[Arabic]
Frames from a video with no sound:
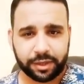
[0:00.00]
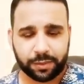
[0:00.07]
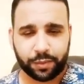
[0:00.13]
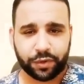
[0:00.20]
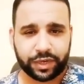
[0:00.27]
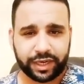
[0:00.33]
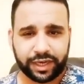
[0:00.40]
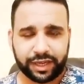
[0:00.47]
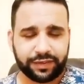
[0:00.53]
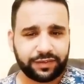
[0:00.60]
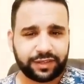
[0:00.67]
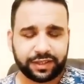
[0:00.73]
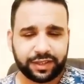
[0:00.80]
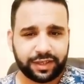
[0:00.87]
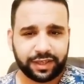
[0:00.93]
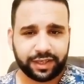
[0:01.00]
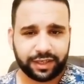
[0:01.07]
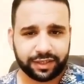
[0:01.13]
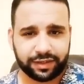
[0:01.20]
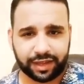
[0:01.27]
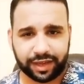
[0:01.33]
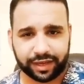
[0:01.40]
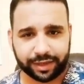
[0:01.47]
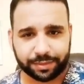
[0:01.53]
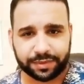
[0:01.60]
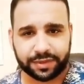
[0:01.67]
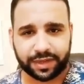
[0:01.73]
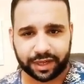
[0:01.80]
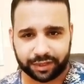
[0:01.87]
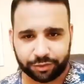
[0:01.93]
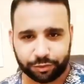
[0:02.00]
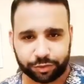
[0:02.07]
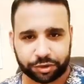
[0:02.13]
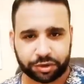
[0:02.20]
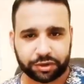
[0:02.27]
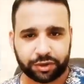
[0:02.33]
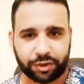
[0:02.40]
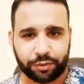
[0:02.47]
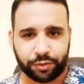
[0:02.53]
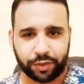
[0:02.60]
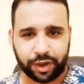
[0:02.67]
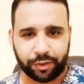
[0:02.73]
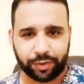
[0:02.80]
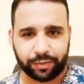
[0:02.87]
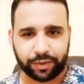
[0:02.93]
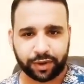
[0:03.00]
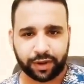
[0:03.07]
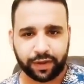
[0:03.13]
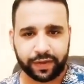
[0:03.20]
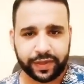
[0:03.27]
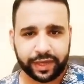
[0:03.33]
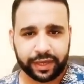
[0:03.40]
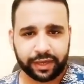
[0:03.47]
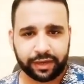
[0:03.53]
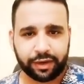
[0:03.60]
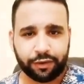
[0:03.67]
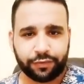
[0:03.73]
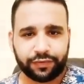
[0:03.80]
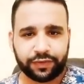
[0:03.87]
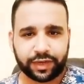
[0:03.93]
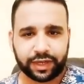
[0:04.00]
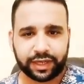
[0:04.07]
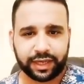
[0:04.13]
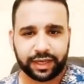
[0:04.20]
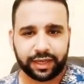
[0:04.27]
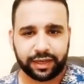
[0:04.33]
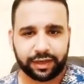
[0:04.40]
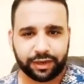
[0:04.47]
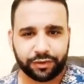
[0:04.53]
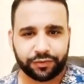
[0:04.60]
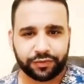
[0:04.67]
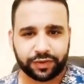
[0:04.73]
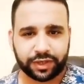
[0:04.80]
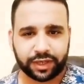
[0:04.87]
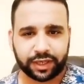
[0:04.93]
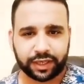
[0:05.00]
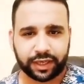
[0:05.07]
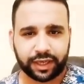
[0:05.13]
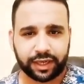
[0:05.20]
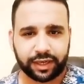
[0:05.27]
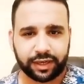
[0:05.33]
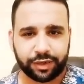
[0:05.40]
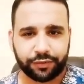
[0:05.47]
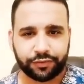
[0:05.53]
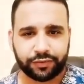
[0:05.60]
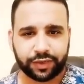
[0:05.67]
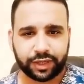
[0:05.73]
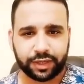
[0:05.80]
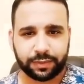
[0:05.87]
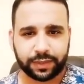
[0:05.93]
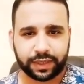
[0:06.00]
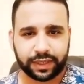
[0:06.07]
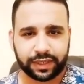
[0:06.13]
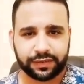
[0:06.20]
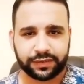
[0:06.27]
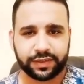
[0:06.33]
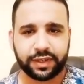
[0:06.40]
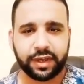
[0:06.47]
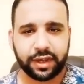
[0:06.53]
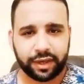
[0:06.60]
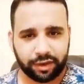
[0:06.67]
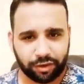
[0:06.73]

برج الاسد الناري ده هيبتعد وش رجل او امراه لو في عيال لو في كيان لو في ايه بالذي هو من